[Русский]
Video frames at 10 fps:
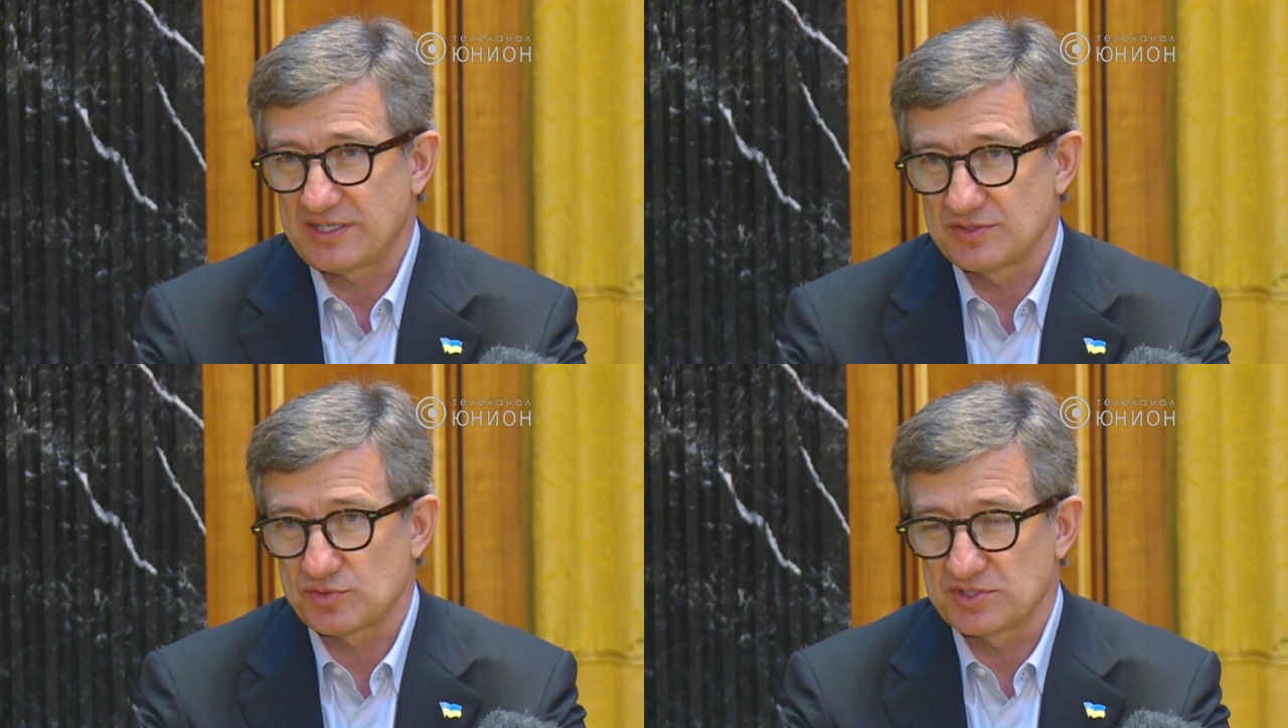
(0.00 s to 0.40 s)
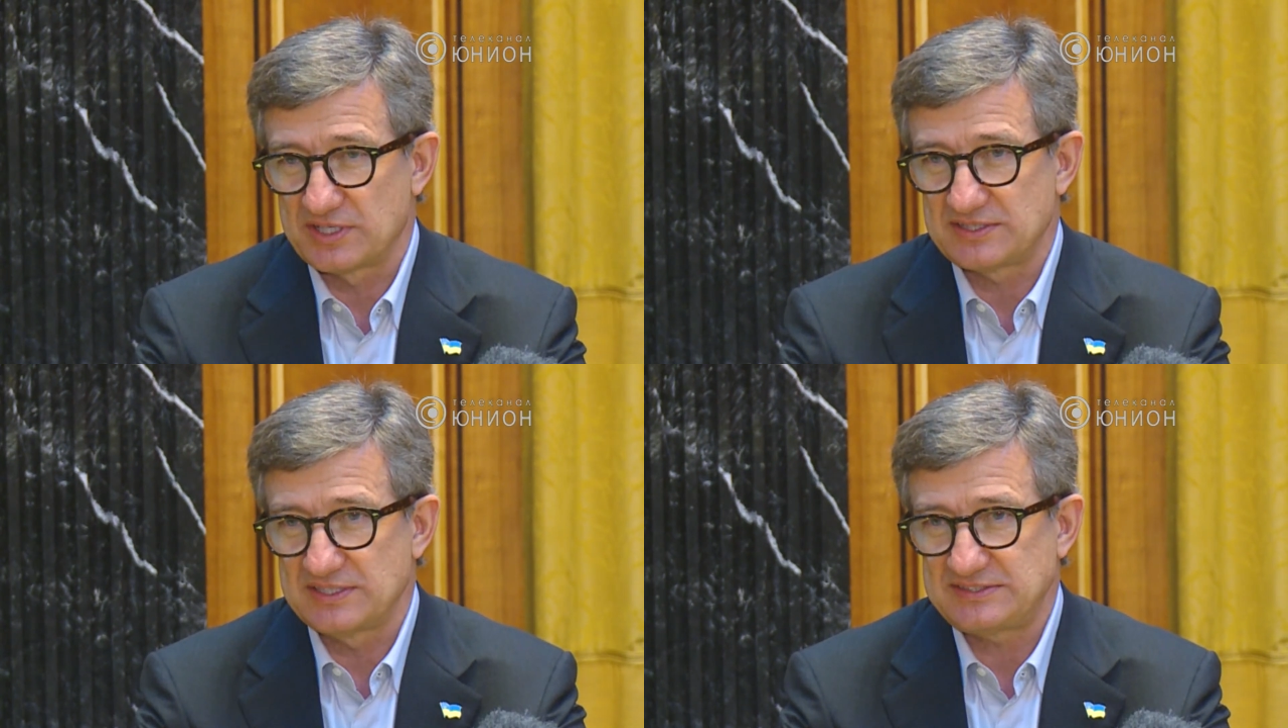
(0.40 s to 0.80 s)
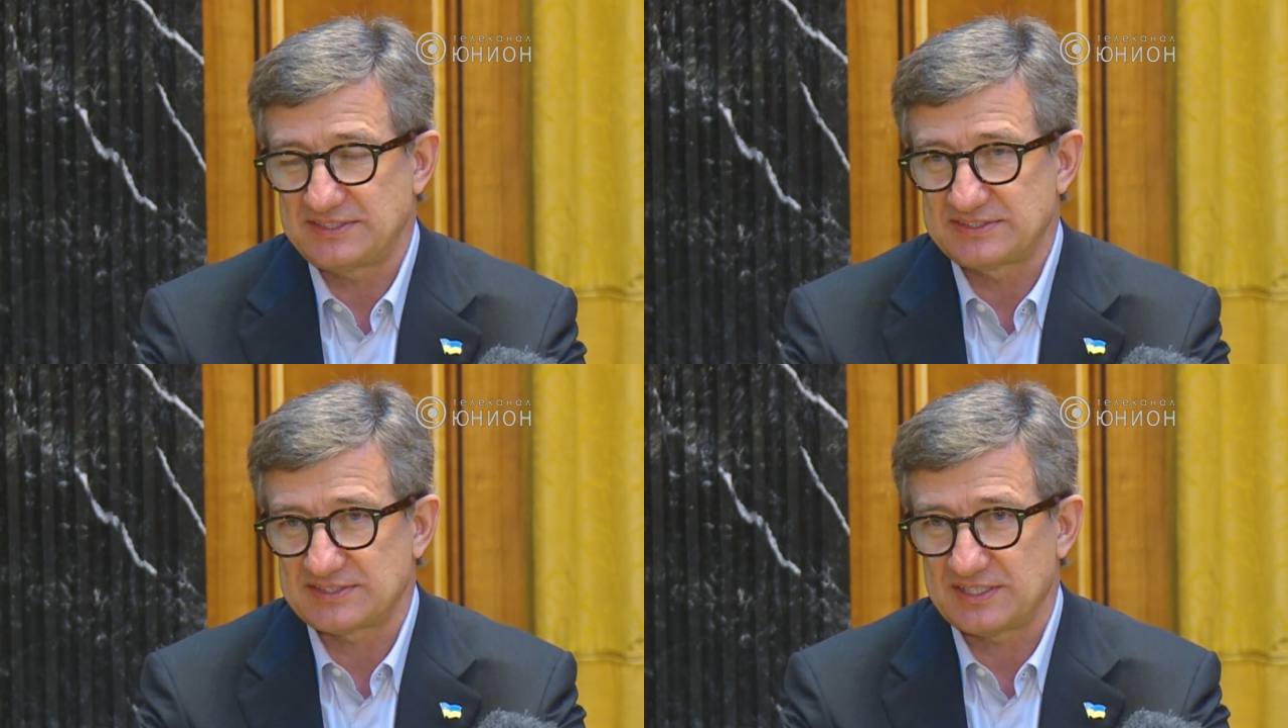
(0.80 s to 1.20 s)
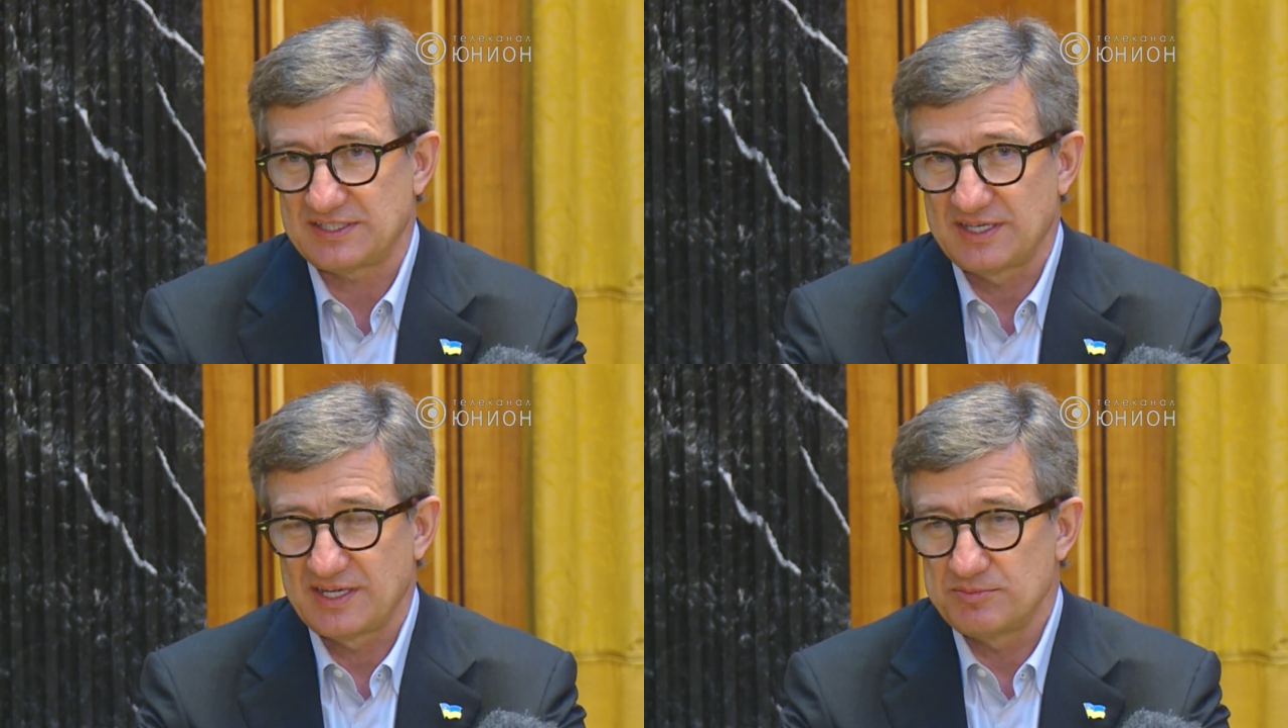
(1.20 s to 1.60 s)
и нужно относиться,
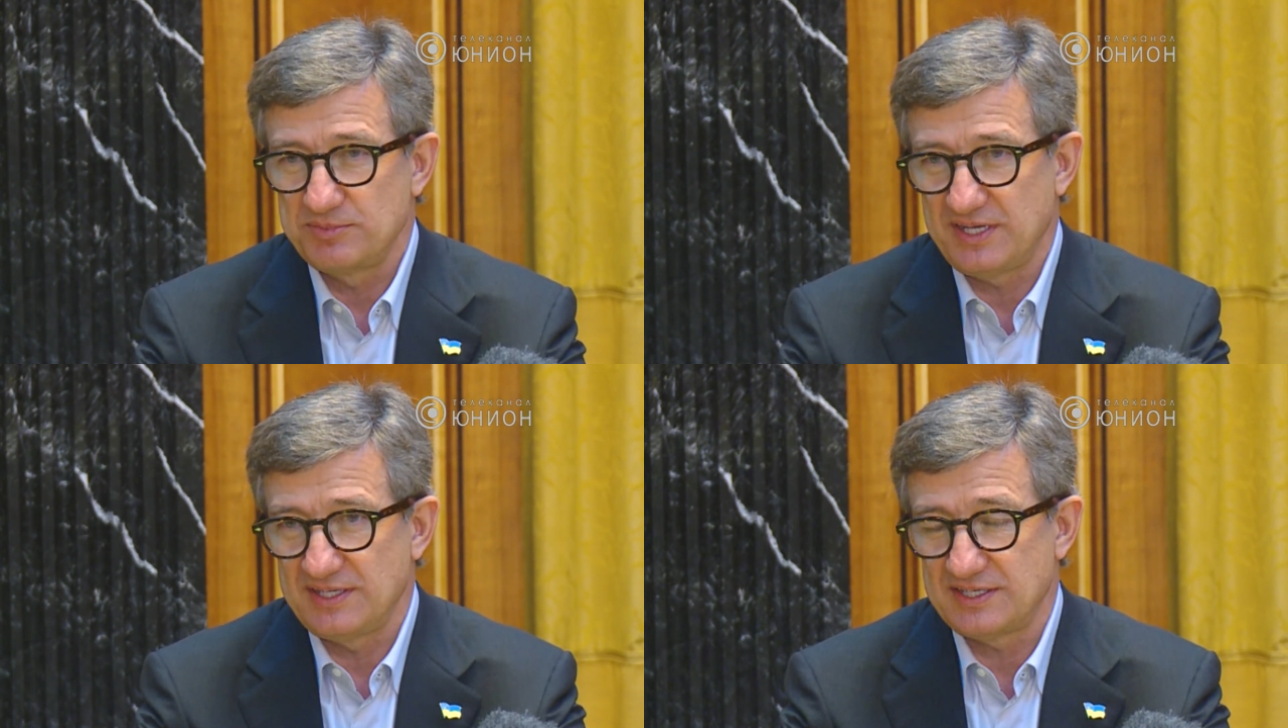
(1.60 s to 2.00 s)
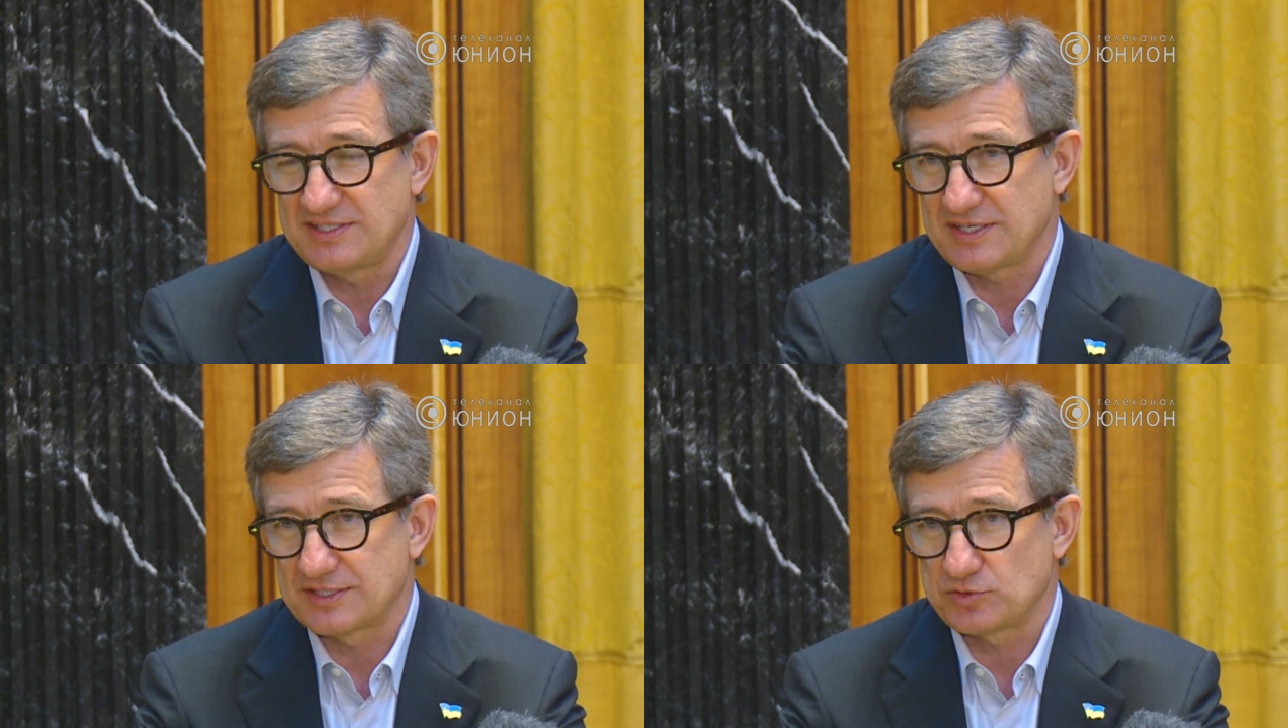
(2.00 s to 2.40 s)
мнение тех,